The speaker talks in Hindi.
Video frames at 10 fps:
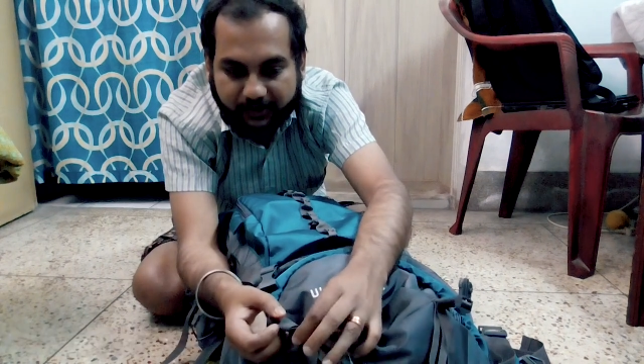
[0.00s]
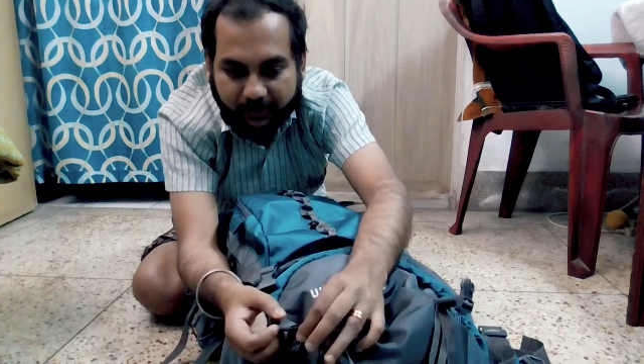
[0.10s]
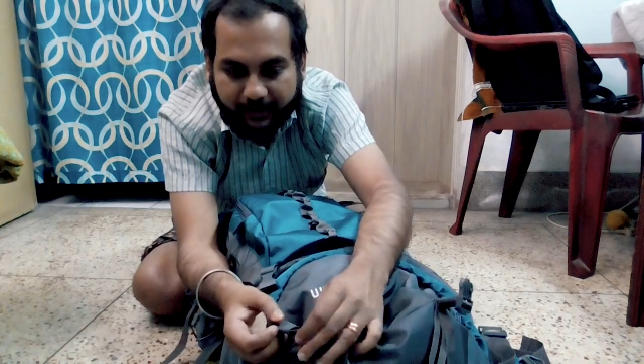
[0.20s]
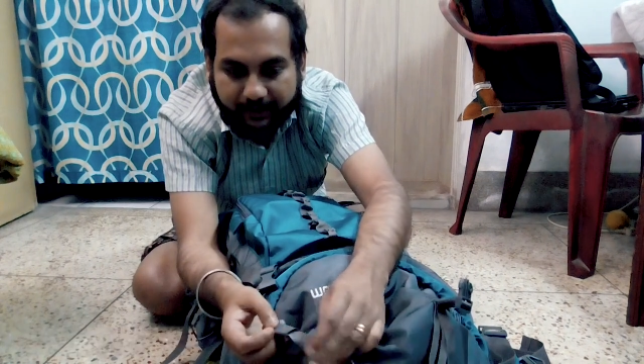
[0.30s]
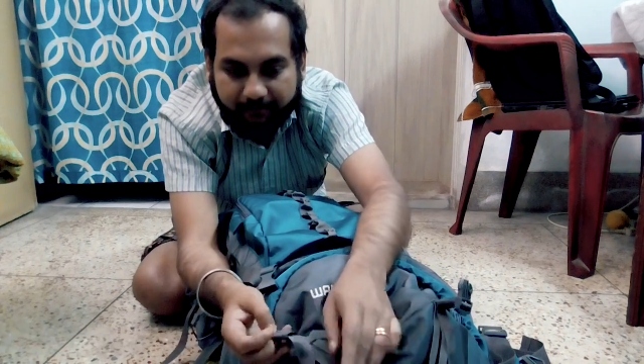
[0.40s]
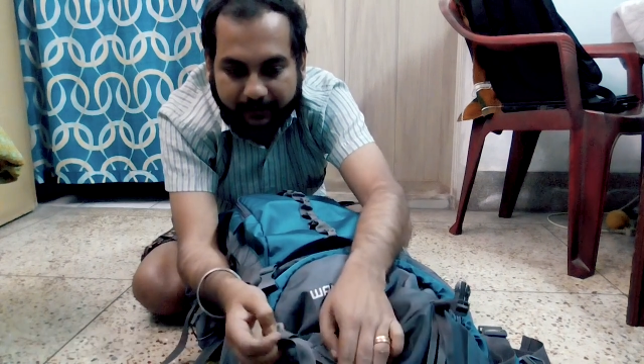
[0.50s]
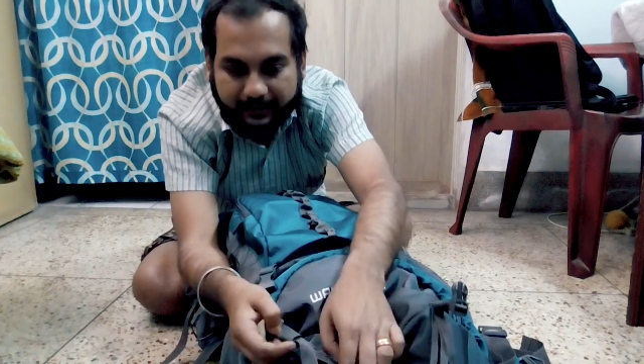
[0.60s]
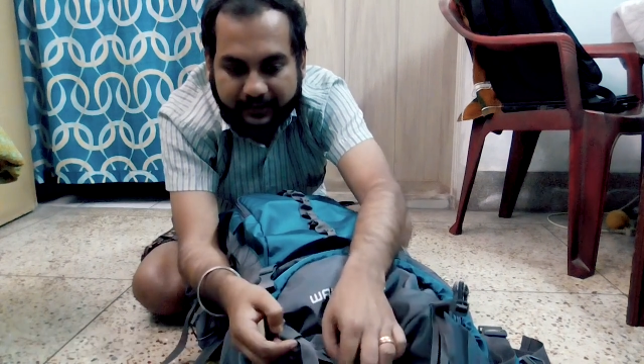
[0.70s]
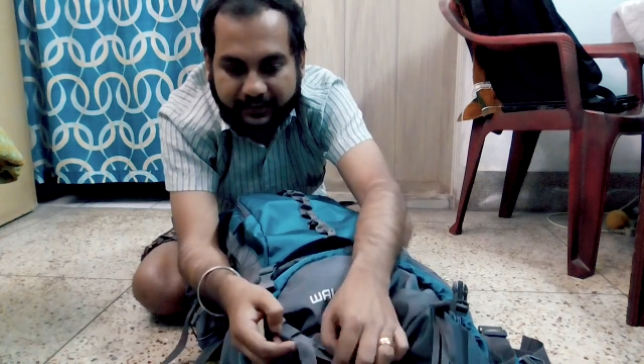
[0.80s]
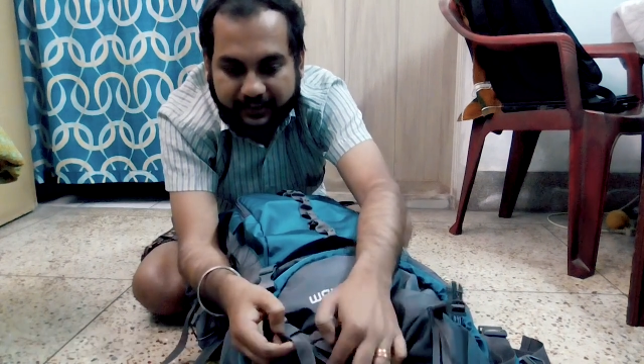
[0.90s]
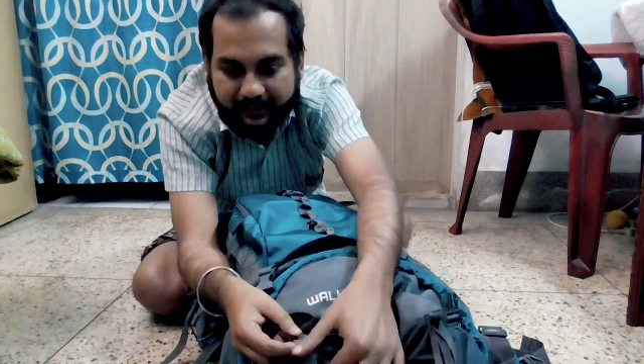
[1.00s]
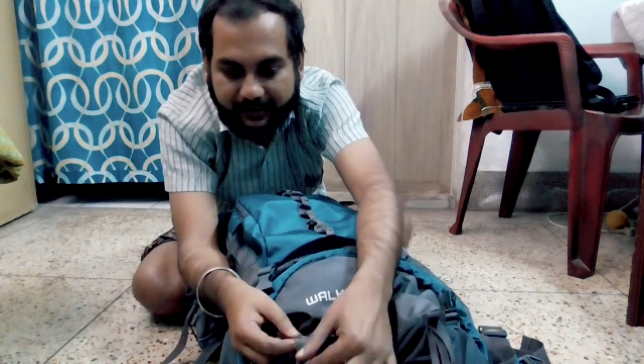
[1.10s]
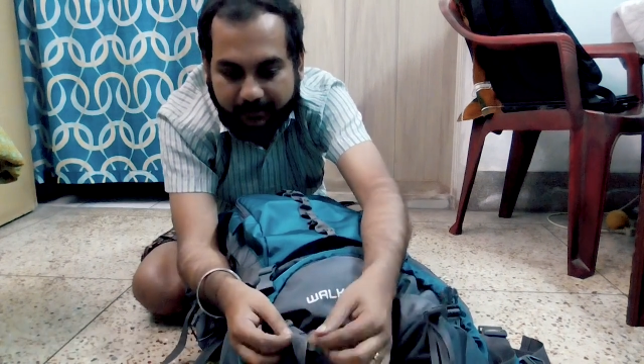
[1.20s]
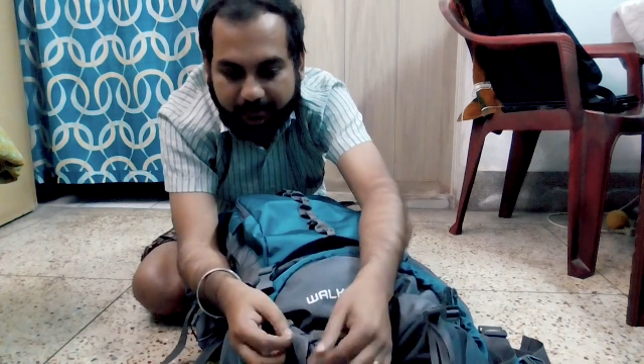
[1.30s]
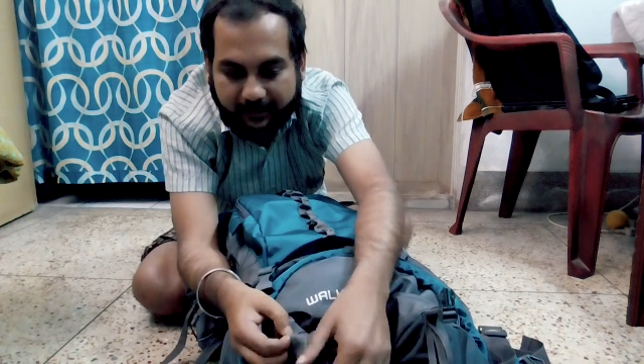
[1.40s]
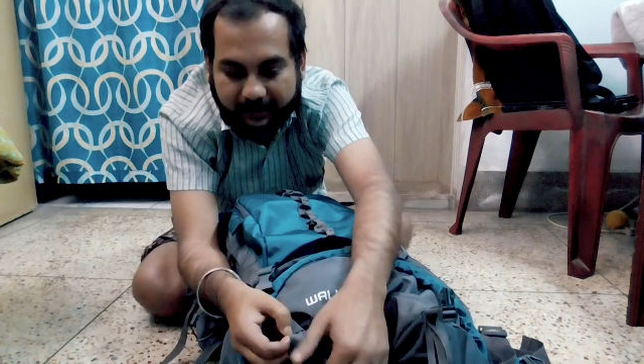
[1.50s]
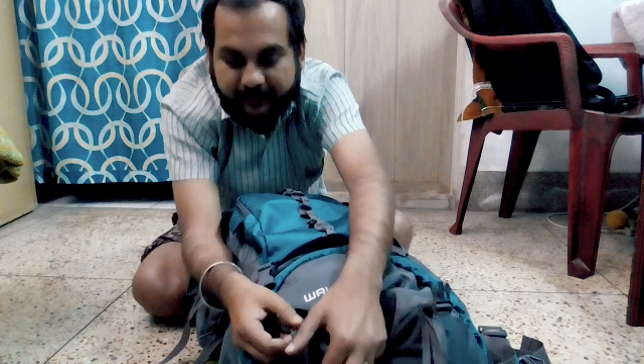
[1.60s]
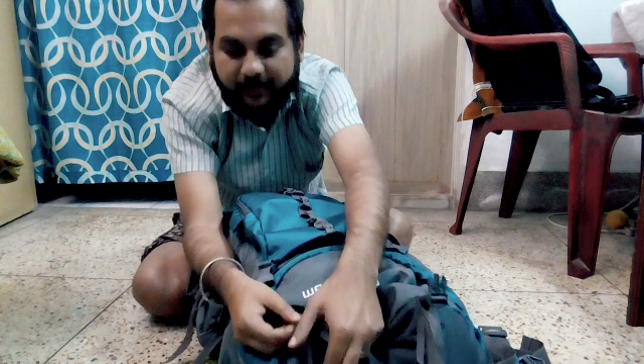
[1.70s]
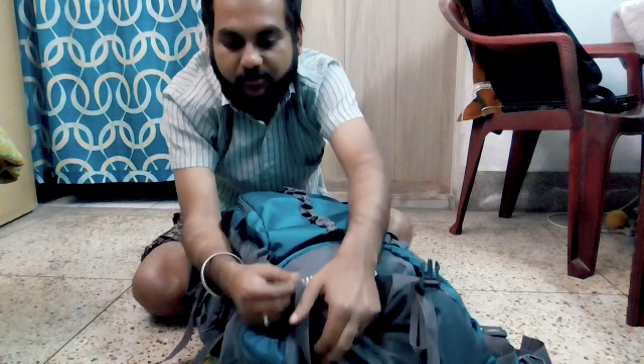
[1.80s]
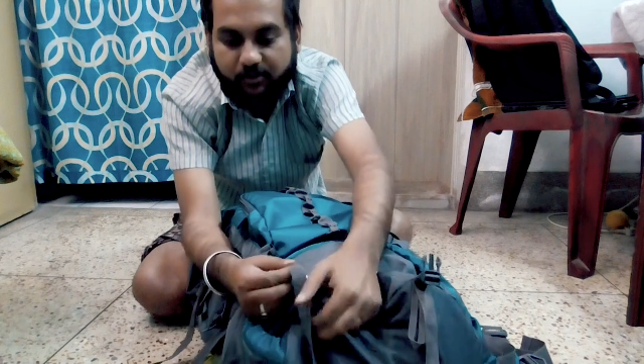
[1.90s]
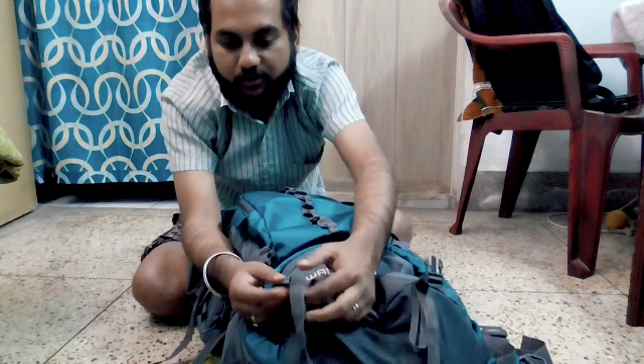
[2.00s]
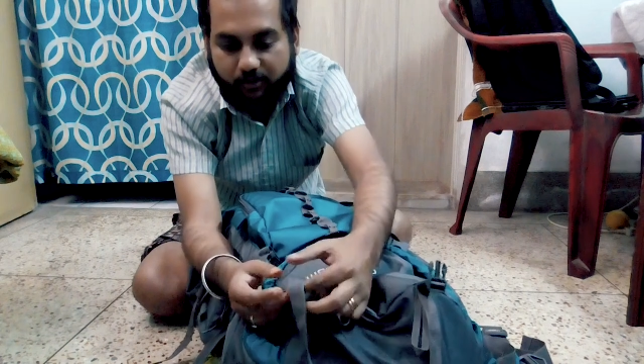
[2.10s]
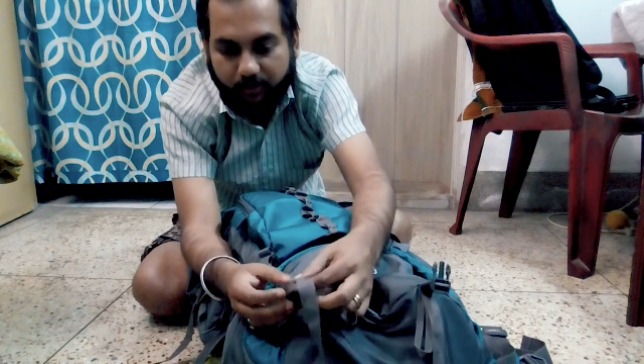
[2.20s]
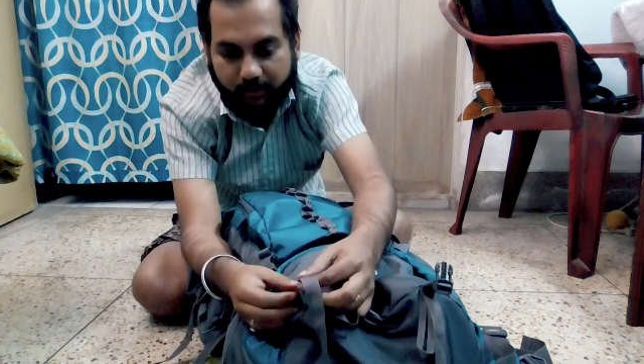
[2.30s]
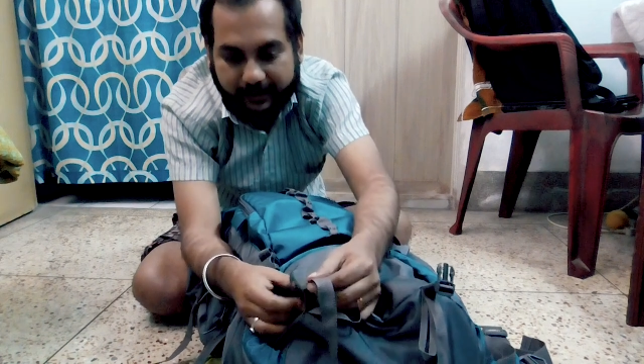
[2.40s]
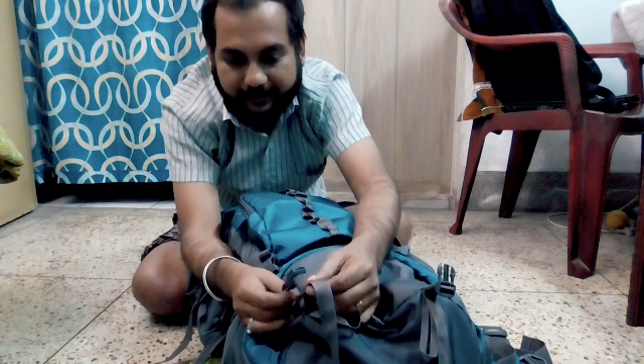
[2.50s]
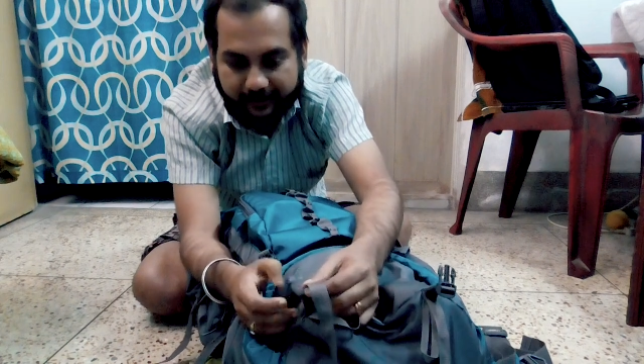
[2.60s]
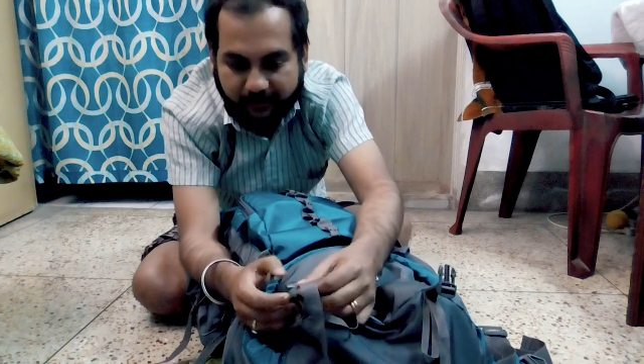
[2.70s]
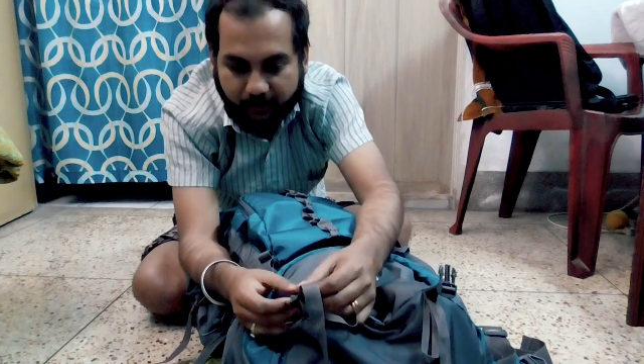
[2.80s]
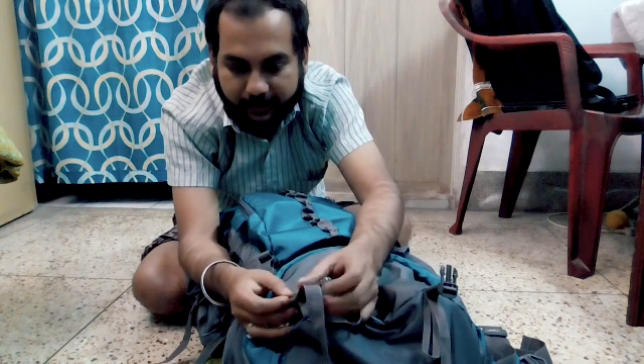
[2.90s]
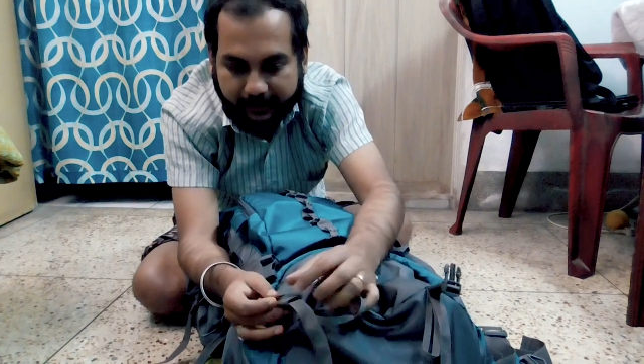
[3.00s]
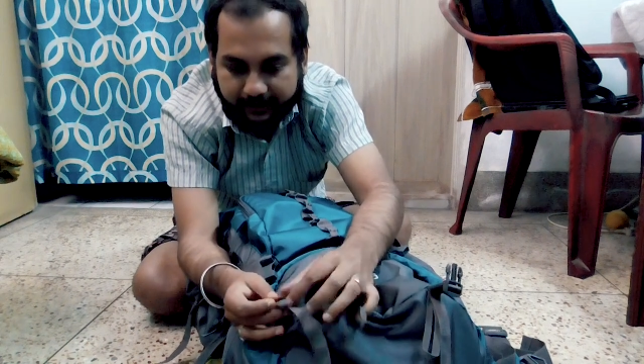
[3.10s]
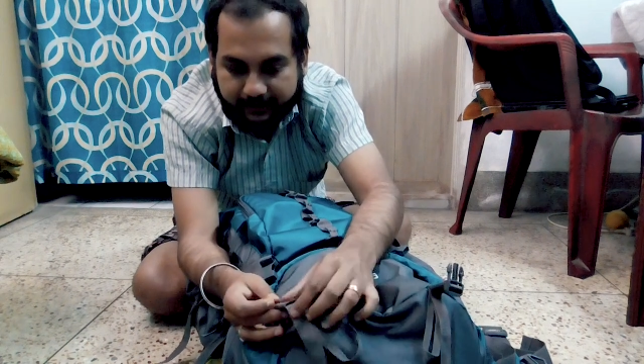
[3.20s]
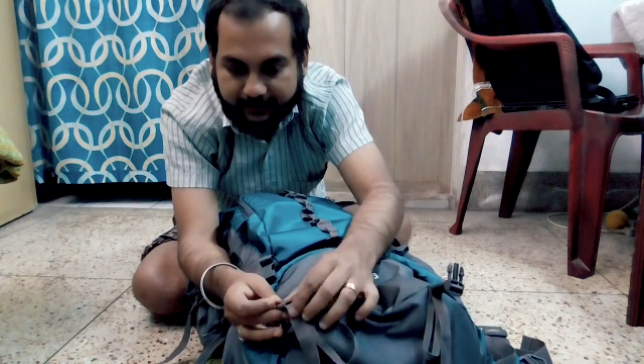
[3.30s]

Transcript: जो है बेल्ट जितने भी बेल्ट हैं उनको थोड़ा सा जो है